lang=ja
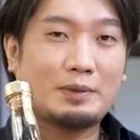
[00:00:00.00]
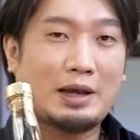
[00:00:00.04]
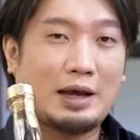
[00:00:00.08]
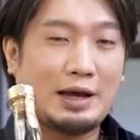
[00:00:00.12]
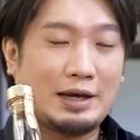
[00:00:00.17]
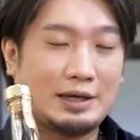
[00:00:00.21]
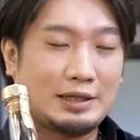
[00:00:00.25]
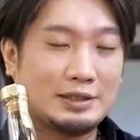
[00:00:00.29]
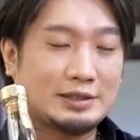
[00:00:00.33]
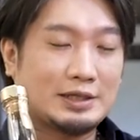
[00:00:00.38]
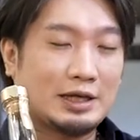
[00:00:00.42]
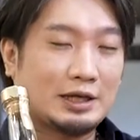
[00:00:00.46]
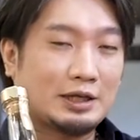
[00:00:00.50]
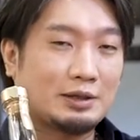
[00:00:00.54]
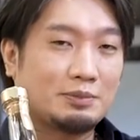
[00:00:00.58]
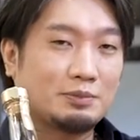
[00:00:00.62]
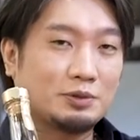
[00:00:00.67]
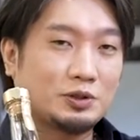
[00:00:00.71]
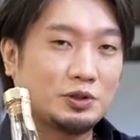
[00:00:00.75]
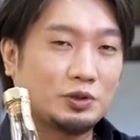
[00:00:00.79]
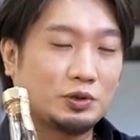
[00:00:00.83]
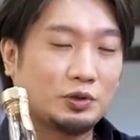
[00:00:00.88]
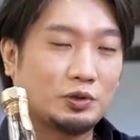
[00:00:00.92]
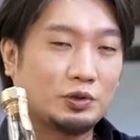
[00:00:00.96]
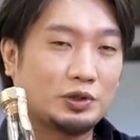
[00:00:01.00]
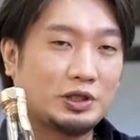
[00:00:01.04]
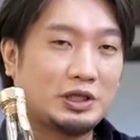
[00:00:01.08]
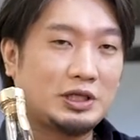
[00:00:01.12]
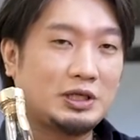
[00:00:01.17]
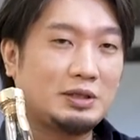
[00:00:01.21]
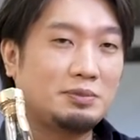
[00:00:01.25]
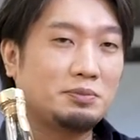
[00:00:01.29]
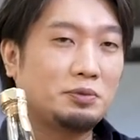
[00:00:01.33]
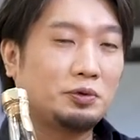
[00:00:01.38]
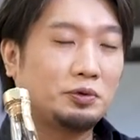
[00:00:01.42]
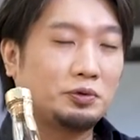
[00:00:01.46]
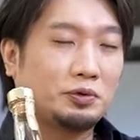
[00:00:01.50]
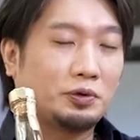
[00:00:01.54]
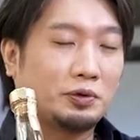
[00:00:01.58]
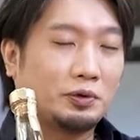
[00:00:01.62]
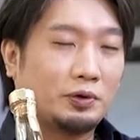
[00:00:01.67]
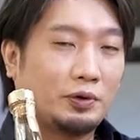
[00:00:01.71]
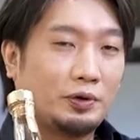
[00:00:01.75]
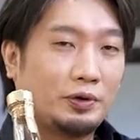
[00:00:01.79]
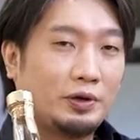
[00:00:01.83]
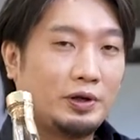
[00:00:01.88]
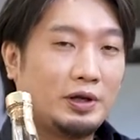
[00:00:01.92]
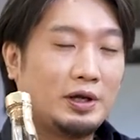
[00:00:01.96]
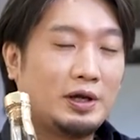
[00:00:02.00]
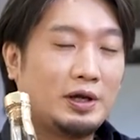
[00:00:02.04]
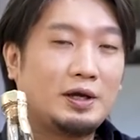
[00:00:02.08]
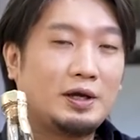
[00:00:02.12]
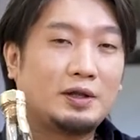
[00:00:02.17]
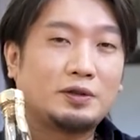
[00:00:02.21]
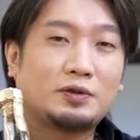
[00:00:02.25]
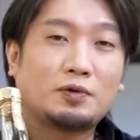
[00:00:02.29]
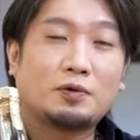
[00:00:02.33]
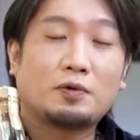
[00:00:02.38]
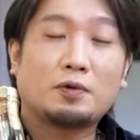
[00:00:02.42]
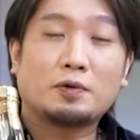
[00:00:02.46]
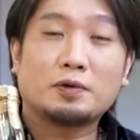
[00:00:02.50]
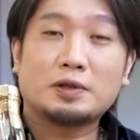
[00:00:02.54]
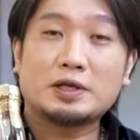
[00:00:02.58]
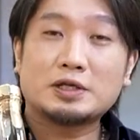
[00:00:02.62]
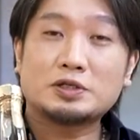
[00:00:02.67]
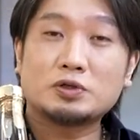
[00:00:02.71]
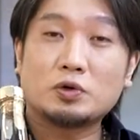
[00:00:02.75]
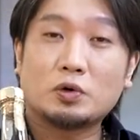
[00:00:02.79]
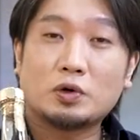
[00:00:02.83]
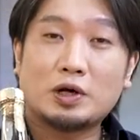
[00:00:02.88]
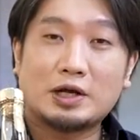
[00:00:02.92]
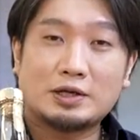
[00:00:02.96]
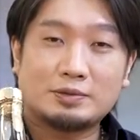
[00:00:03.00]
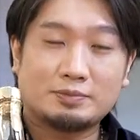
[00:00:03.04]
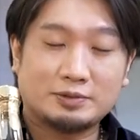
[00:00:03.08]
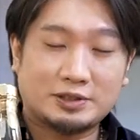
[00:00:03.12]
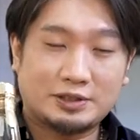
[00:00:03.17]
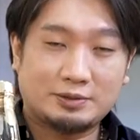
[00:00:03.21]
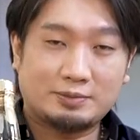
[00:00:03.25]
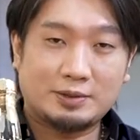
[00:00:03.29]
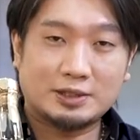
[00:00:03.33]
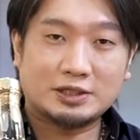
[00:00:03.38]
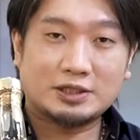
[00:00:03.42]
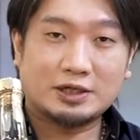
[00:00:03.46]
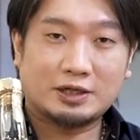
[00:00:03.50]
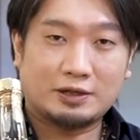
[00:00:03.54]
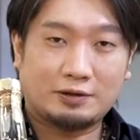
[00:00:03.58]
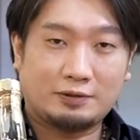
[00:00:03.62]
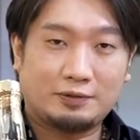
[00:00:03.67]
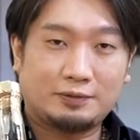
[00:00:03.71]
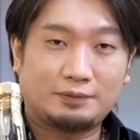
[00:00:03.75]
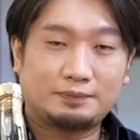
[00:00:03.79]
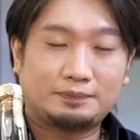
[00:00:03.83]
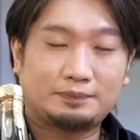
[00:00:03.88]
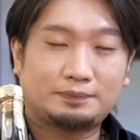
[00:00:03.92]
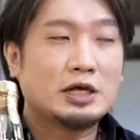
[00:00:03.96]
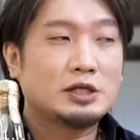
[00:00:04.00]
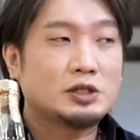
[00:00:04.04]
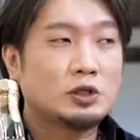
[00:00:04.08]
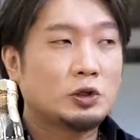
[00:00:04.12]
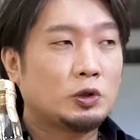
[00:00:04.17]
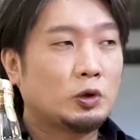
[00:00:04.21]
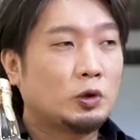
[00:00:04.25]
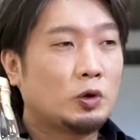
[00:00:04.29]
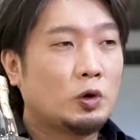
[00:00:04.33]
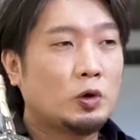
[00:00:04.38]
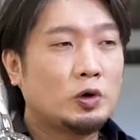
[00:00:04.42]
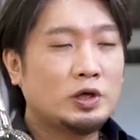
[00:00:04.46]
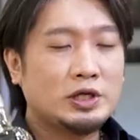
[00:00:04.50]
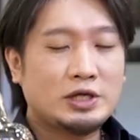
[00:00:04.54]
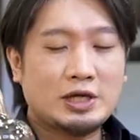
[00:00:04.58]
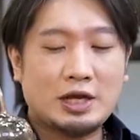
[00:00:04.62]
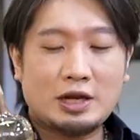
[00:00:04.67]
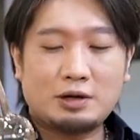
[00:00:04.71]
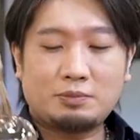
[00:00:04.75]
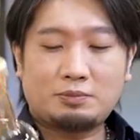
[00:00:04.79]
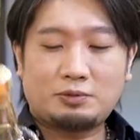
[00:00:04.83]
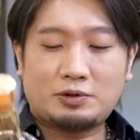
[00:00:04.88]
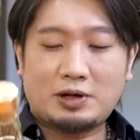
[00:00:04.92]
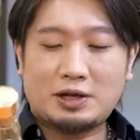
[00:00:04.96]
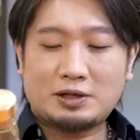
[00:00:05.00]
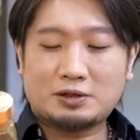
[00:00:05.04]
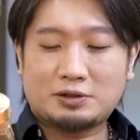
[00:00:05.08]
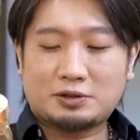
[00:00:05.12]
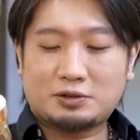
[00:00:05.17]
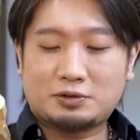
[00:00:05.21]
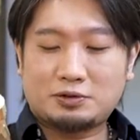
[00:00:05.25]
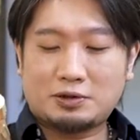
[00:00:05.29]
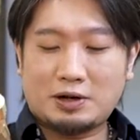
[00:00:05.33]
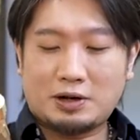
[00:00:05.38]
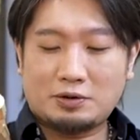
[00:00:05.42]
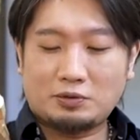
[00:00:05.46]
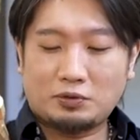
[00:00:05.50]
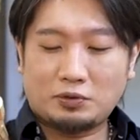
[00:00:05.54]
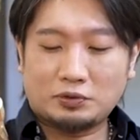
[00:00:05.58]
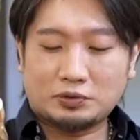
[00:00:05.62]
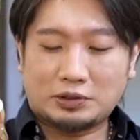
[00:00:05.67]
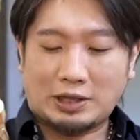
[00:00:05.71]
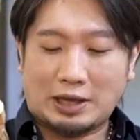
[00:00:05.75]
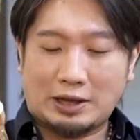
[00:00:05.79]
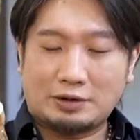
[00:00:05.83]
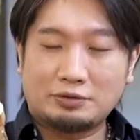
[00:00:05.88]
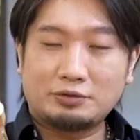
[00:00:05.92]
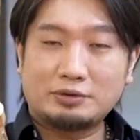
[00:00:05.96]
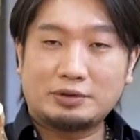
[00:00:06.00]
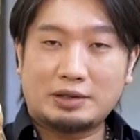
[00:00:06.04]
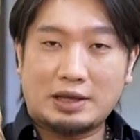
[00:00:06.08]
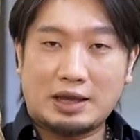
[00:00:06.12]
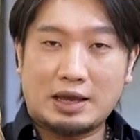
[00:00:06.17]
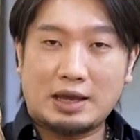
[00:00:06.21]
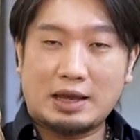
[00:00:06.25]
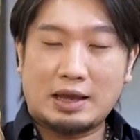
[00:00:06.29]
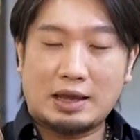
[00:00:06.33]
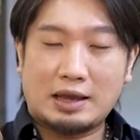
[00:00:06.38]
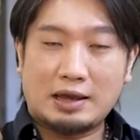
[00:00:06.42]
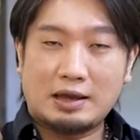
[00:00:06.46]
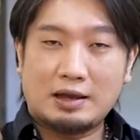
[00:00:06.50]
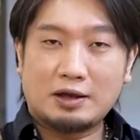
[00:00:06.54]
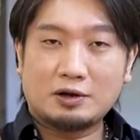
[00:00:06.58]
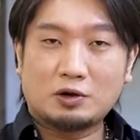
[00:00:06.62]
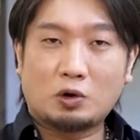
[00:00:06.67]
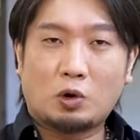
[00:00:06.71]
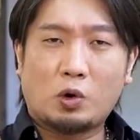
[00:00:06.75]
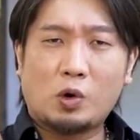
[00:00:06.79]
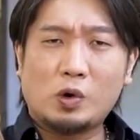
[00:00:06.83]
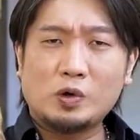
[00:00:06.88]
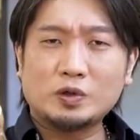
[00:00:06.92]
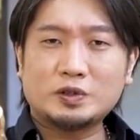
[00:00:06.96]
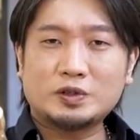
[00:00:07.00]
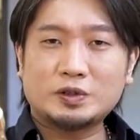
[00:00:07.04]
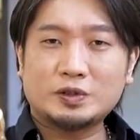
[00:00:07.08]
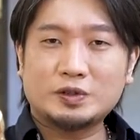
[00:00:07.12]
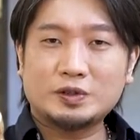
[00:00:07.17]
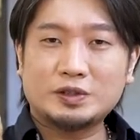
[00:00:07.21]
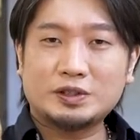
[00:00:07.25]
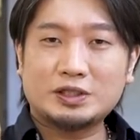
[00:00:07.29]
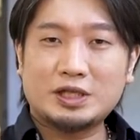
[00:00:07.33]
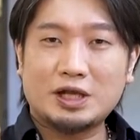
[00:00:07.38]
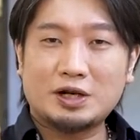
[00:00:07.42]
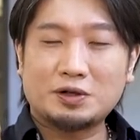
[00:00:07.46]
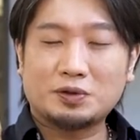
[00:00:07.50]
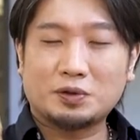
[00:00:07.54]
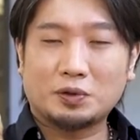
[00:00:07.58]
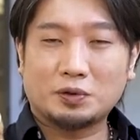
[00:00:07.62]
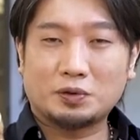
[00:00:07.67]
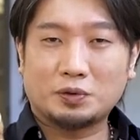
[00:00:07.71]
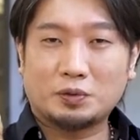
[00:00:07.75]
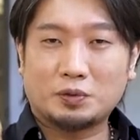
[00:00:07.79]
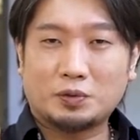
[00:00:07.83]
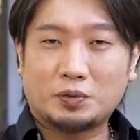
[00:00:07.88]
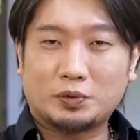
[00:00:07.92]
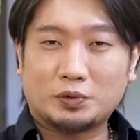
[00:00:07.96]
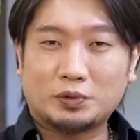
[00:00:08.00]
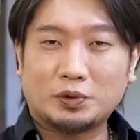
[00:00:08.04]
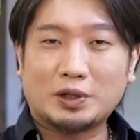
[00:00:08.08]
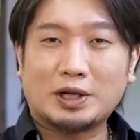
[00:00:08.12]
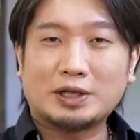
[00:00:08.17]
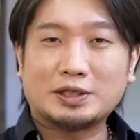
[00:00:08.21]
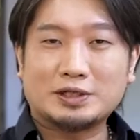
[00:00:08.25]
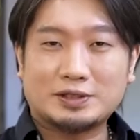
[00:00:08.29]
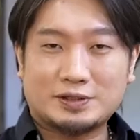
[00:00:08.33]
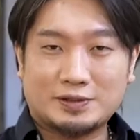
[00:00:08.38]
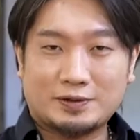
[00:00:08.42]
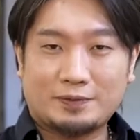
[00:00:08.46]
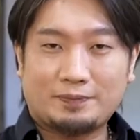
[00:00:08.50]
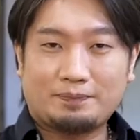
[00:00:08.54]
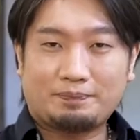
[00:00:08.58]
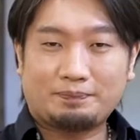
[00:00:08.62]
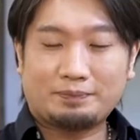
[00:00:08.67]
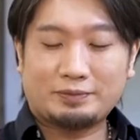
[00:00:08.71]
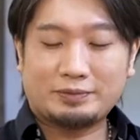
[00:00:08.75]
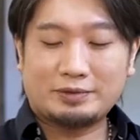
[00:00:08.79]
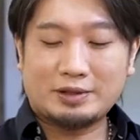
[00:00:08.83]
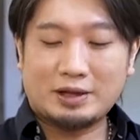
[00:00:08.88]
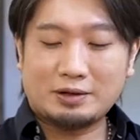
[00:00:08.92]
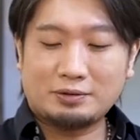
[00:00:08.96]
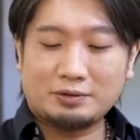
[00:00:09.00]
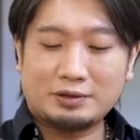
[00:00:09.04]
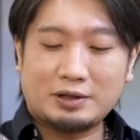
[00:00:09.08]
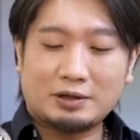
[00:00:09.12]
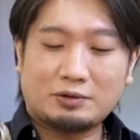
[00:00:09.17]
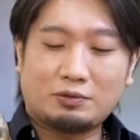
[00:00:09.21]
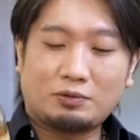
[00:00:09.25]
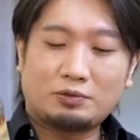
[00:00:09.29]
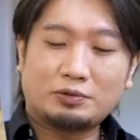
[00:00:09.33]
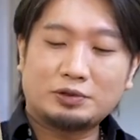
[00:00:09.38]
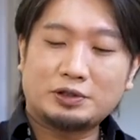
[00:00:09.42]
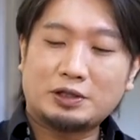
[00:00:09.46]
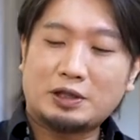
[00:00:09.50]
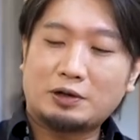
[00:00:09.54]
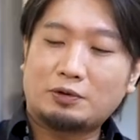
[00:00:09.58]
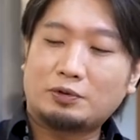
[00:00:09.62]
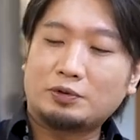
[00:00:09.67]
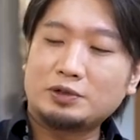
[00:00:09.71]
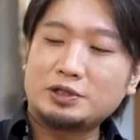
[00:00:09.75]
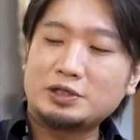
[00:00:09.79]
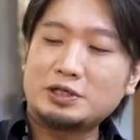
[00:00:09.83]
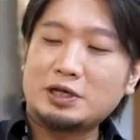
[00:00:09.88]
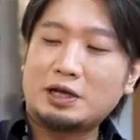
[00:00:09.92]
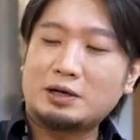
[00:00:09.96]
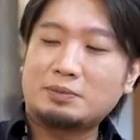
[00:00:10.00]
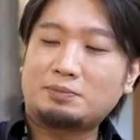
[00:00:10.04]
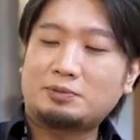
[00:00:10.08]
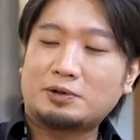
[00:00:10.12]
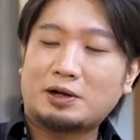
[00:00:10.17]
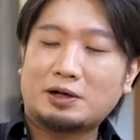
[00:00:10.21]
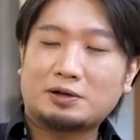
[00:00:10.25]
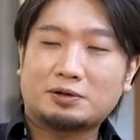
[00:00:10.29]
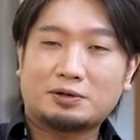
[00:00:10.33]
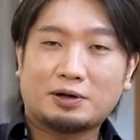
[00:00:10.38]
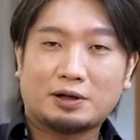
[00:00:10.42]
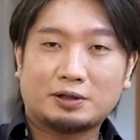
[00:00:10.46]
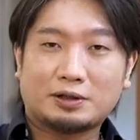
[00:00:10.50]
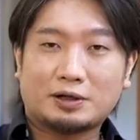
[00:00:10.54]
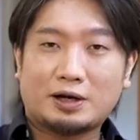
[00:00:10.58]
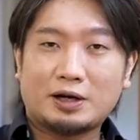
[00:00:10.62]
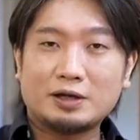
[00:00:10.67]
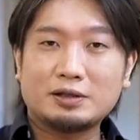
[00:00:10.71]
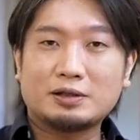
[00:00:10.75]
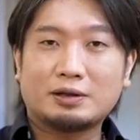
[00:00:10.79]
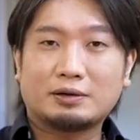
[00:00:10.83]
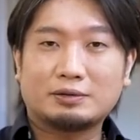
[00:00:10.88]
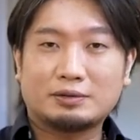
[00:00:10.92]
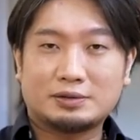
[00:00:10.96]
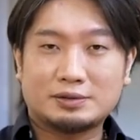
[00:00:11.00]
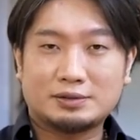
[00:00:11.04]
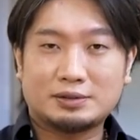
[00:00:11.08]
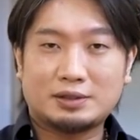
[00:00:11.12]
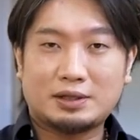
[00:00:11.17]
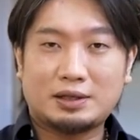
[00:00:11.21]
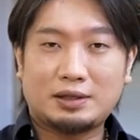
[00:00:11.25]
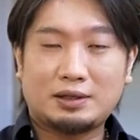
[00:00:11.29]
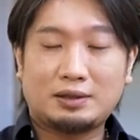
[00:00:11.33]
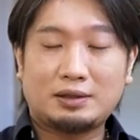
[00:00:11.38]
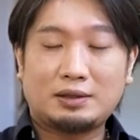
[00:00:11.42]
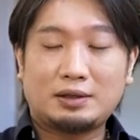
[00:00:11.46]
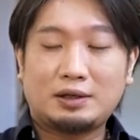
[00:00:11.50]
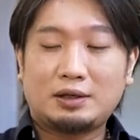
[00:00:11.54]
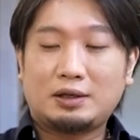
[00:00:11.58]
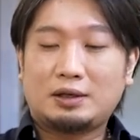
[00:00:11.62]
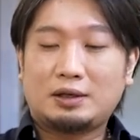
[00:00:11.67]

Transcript: はい、さっきもちょっとキーモルトのところで紹介しましたけど、そのロイヤルブラックラの樽で硬熟してるとのことなんですよ。なのでここにねロイヤルブラックラって書いてあるんですね。